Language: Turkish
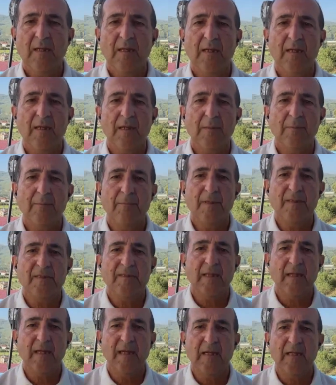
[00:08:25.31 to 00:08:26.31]
E,
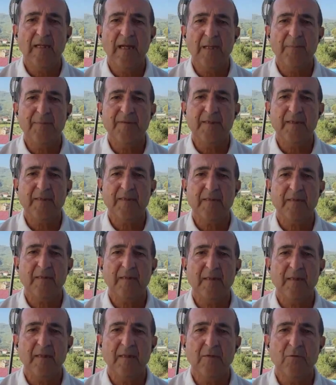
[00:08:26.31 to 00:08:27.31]
mesela Leipzig
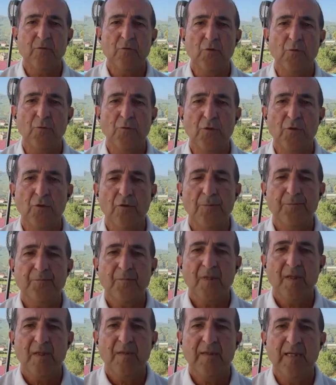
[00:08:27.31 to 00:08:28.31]
e, kulübü
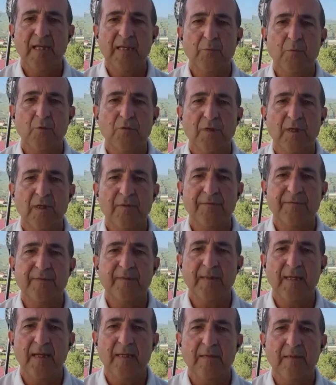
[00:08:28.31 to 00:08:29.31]
Red Bull
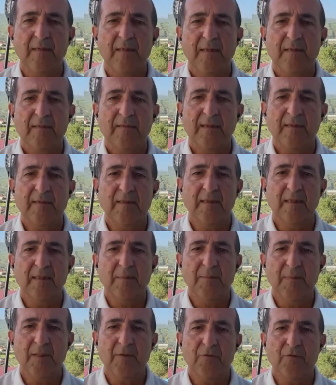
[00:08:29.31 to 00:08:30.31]
tarafından satın
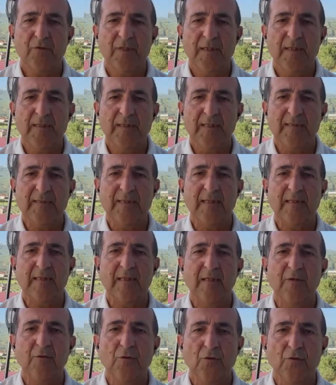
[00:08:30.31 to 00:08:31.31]
alınmak üzere
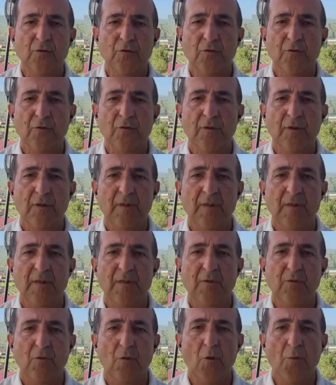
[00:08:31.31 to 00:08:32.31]
destekleniyordu.
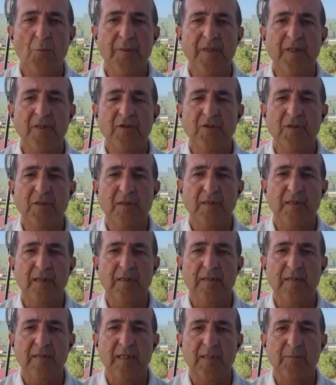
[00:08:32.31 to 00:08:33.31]
E, 11.
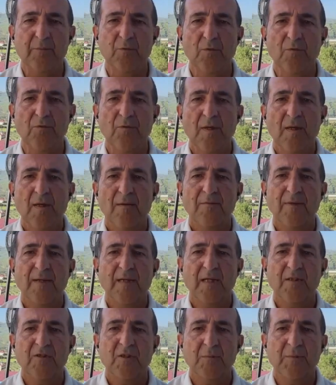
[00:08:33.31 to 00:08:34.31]
yıldaydı Red Bull.
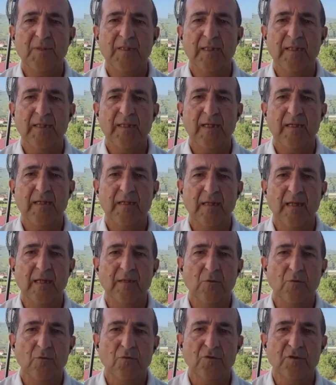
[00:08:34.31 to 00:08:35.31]
Fakat şimdi geriye
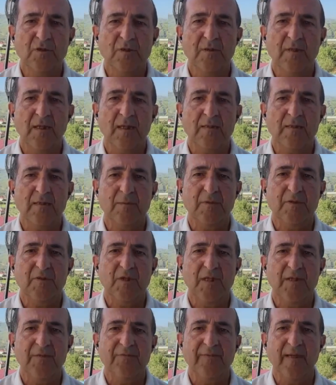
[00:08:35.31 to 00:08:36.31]
kalan 9 yıl artık bir
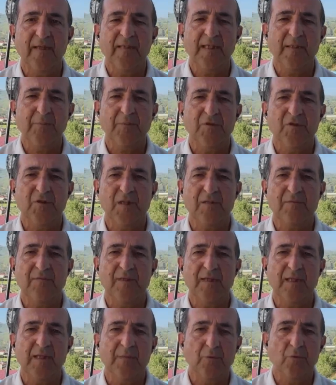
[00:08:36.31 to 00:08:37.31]
şey ifade etmeyecek
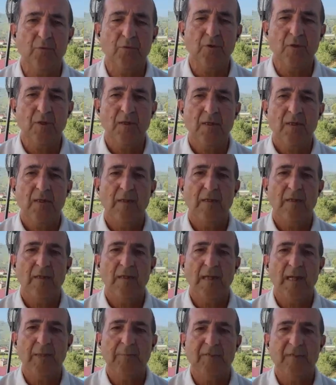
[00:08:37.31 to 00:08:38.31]
ve Red Bull e,
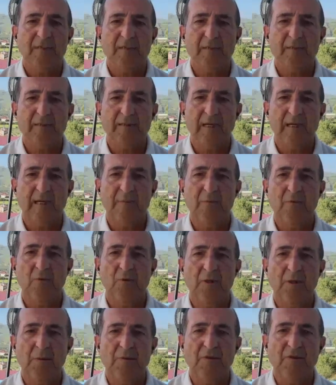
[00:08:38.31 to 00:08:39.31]
Leipzig'in sahibi
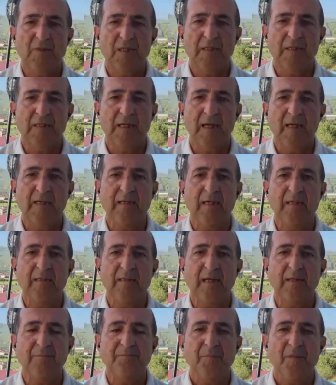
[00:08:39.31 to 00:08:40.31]
olamayacak. Diğer
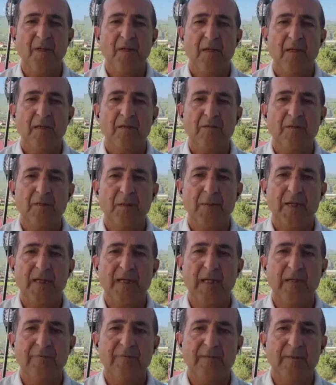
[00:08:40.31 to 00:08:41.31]
yandan işte
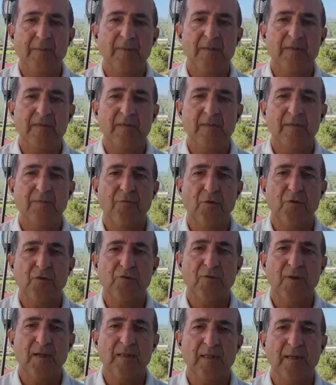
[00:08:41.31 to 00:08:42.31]
Bayer firması,
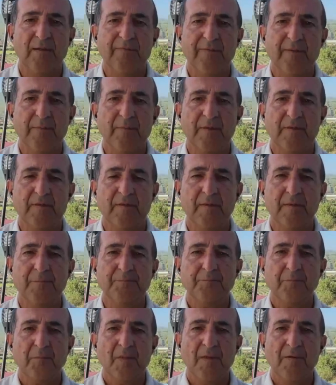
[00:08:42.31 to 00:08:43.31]
Volkswagen firması
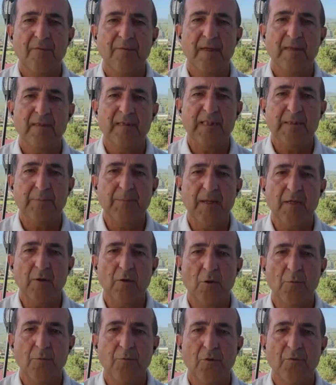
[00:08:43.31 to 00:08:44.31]
ve Dietmar
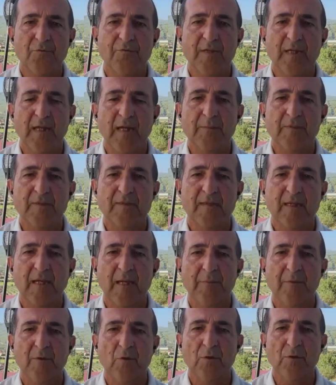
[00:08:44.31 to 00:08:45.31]
Hopp, Hockenheim'in
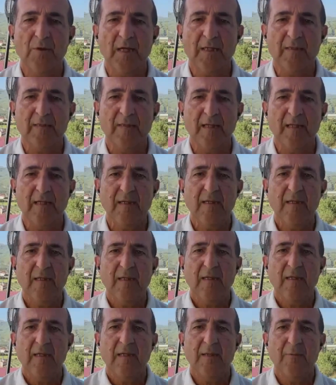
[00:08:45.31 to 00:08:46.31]
sahibi. Onlar da
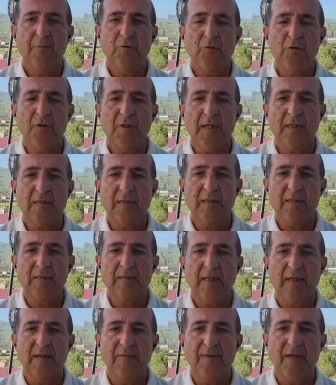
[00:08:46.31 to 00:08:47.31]
e, bütün
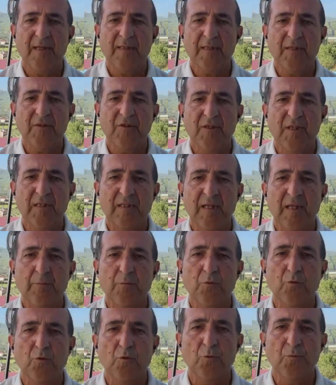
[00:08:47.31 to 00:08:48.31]
haklarından
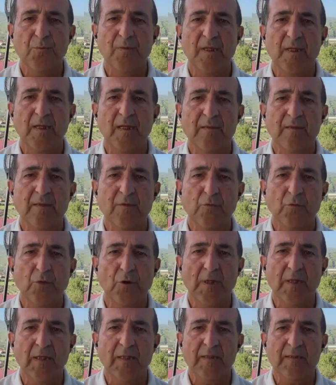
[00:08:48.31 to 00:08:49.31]
vazgeçecekler. Bu kulüpler artık
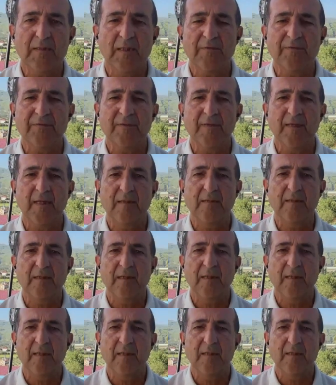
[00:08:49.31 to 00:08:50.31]
üyeleri tarafından
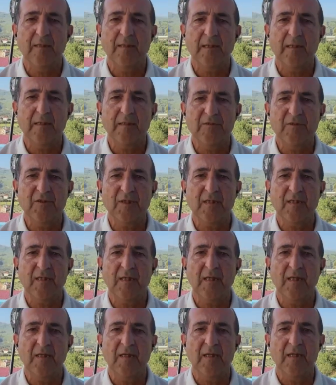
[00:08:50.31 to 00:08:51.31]
e, alınacak
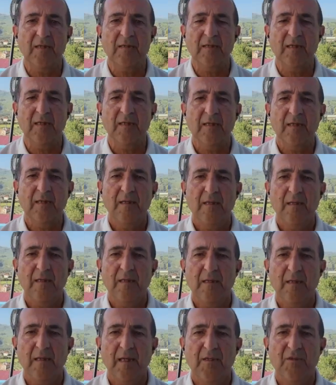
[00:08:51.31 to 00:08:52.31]
kararlarda
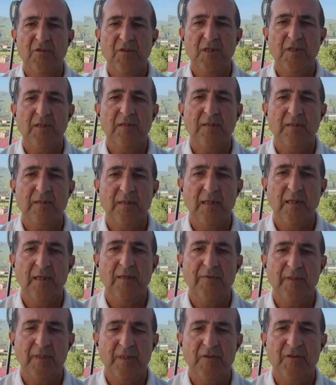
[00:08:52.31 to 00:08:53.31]
e, her şey
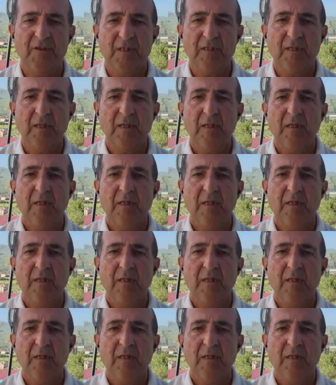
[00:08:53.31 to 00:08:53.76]
karar verilecek.